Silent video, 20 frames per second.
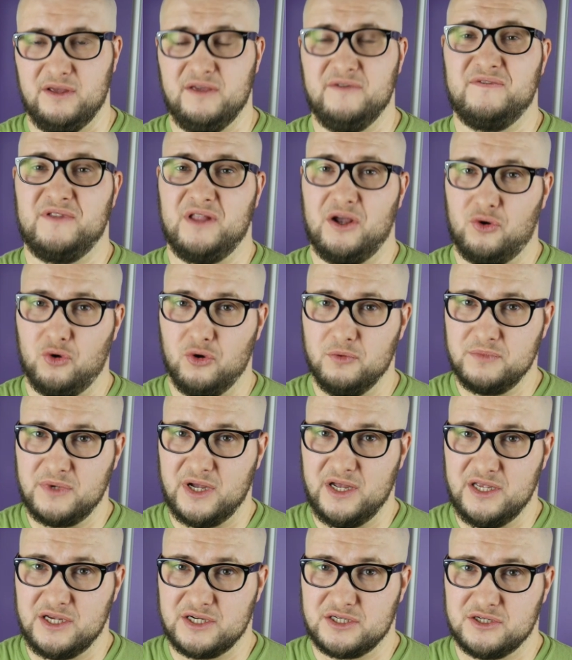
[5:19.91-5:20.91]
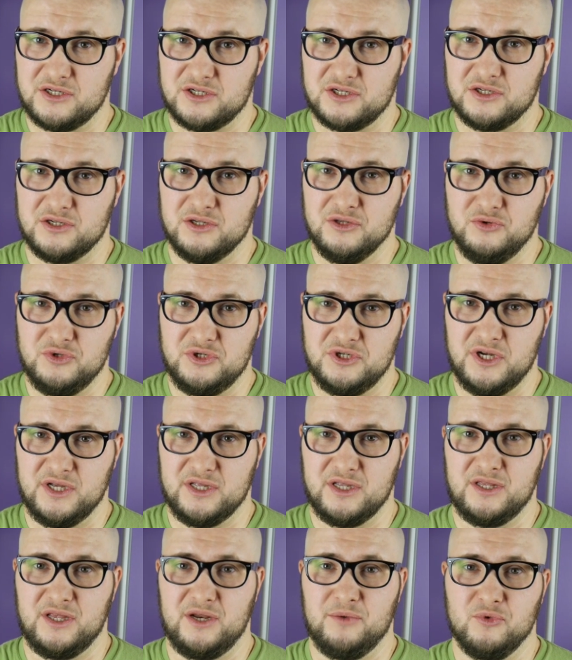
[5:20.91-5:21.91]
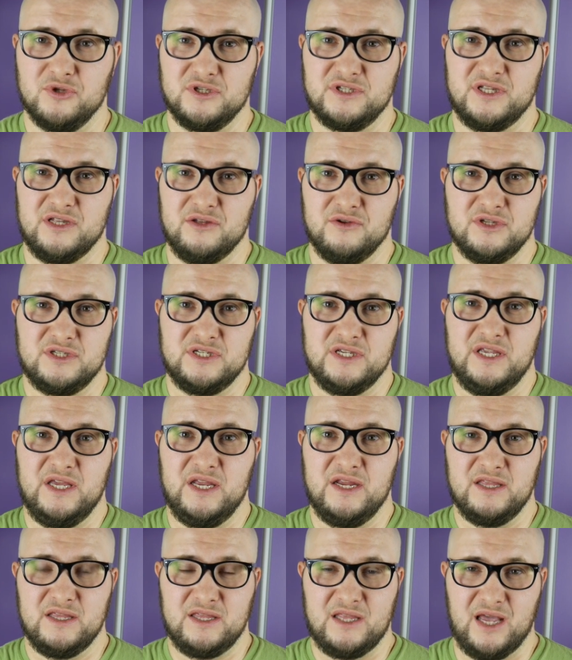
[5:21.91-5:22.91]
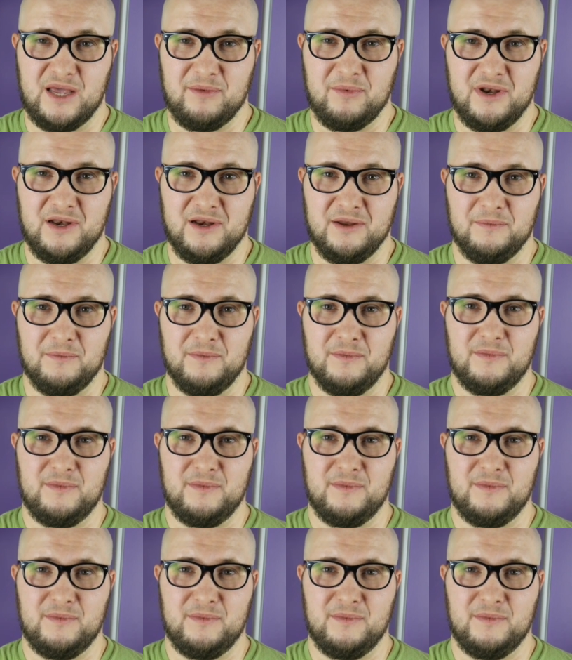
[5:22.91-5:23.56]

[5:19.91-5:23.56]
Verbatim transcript: И в таком, конечно же, случае этот ремонт становится нерентабельным.